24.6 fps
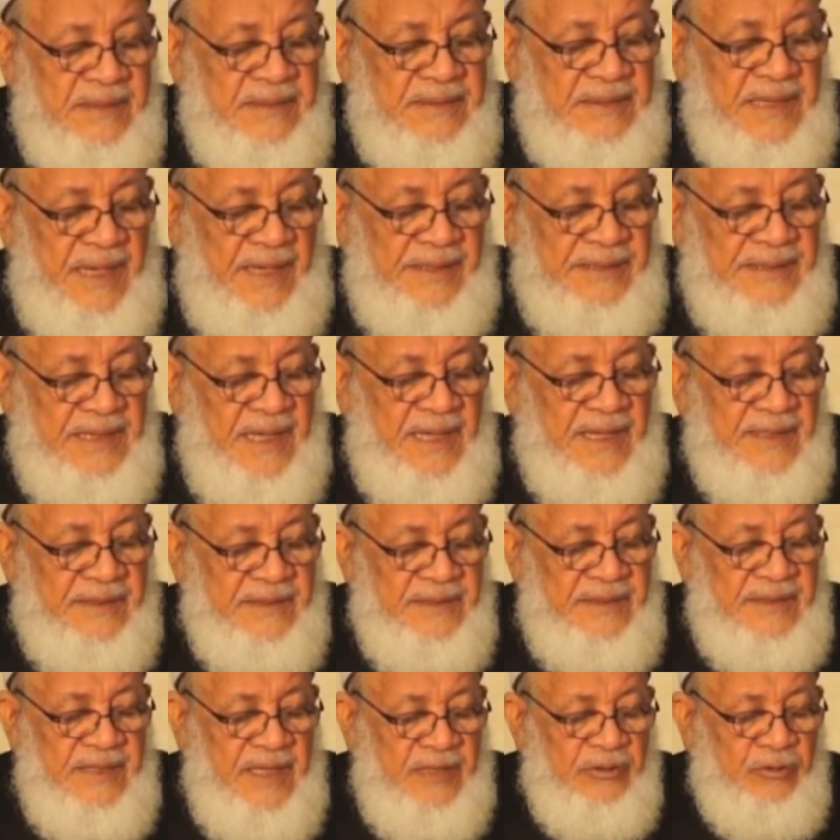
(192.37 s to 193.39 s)
يعني
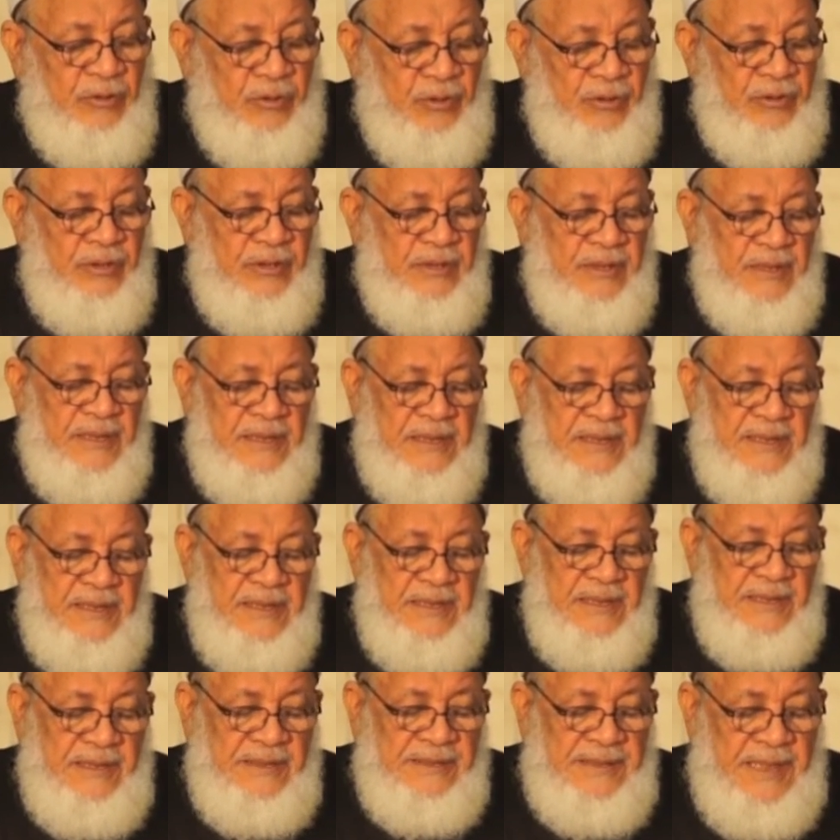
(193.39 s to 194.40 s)
يأتي يدخل
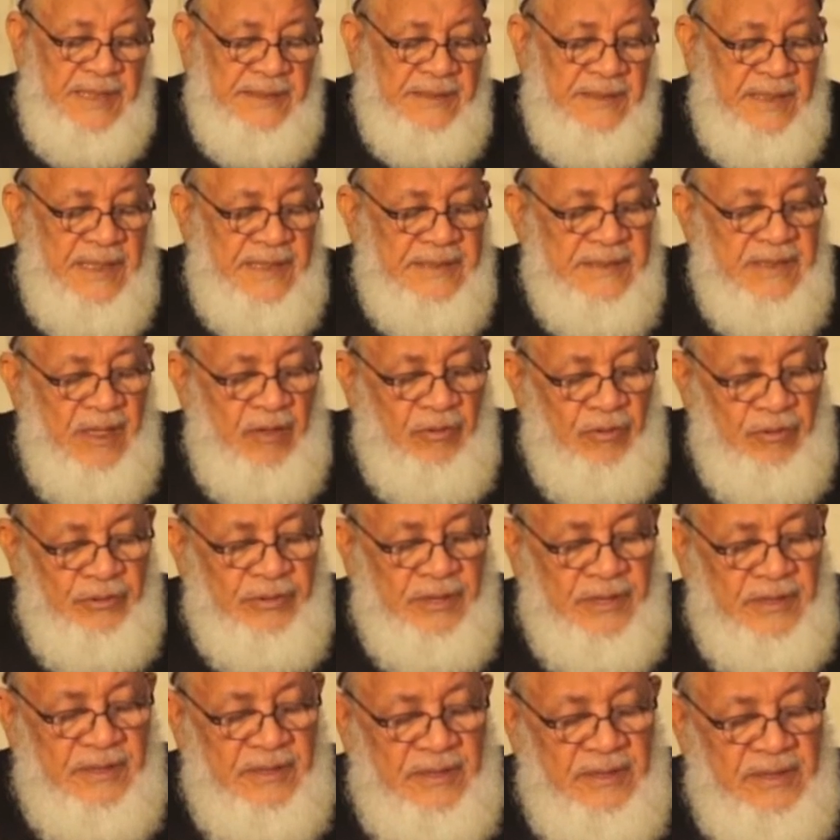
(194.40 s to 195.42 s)
الجنه اذا
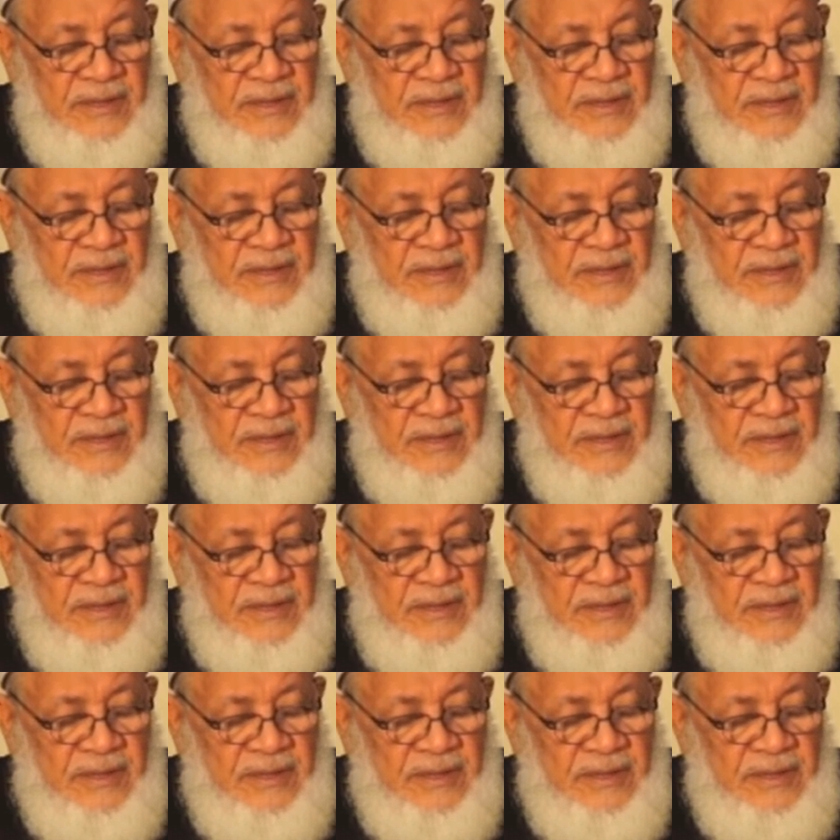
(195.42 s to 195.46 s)
قتل